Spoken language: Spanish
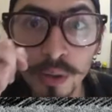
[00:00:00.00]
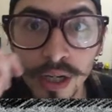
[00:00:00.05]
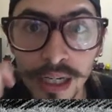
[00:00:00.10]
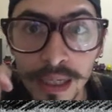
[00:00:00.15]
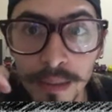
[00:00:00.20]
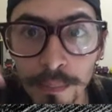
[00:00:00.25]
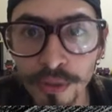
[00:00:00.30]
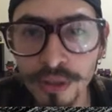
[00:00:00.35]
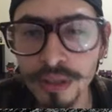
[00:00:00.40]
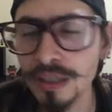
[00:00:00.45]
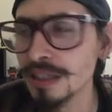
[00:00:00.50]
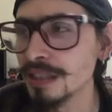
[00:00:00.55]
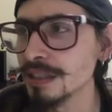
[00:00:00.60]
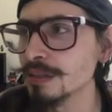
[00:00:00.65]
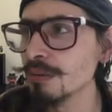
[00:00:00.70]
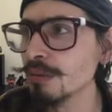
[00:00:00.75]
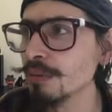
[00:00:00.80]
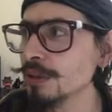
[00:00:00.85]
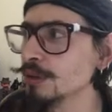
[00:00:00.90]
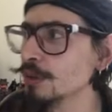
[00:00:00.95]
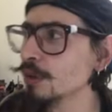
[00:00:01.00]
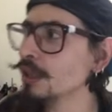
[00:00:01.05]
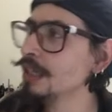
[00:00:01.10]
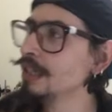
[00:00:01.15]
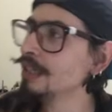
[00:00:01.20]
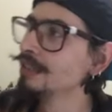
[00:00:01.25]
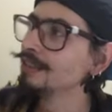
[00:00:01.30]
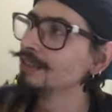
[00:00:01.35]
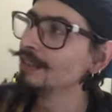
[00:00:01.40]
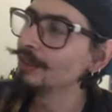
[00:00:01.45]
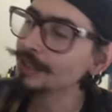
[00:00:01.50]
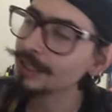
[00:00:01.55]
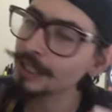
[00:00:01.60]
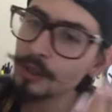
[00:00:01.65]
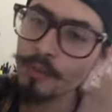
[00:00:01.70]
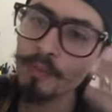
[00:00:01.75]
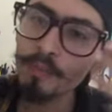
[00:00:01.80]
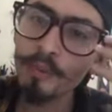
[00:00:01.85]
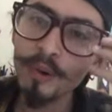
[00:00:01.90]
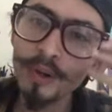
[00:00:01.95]
Harry Potter en ese momento debe ser
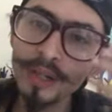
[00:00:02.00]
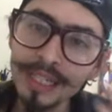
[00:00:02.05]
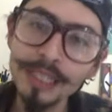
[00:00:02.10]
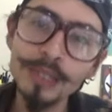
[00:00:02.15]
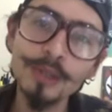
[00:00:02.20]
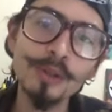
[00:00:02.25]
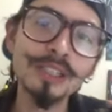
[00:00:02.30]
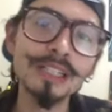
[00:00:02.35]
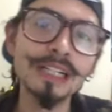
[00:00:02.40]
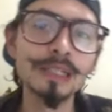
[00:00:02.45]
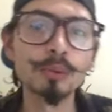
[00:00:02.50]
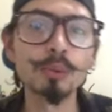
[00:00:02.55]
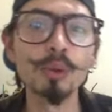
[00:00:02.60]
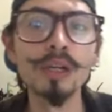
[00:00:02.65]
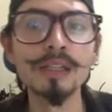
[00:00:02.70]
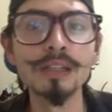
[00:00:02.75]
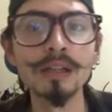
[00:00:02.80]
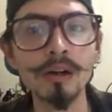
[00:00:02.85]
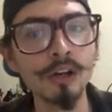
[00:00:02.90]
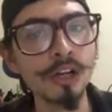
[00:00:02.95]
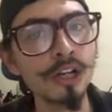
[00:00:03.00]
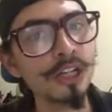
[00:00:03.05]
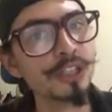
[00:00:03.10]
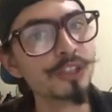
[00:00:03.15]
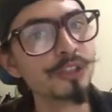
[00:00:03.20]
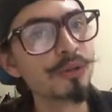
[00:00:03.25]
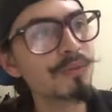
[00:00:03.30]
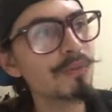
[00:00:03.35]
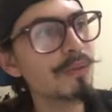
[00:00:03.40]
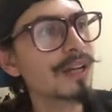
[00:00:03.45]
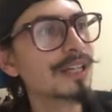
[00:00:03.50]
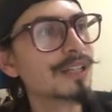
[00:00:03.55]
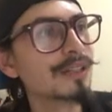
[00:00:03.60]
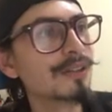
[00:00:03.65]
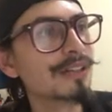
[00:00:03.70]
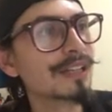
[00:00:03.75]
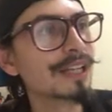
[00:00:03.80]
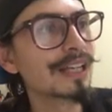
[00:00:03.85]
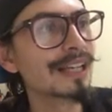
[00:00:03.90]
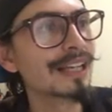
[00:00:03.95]
un poquito desactualizado. Yo me
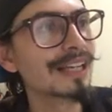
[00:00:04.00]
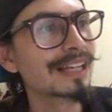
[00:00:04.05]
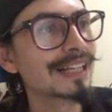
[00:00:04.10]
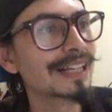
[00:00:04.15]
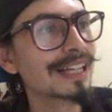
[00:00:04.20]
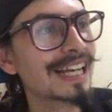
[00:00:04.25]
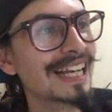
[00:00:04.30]
imagino que,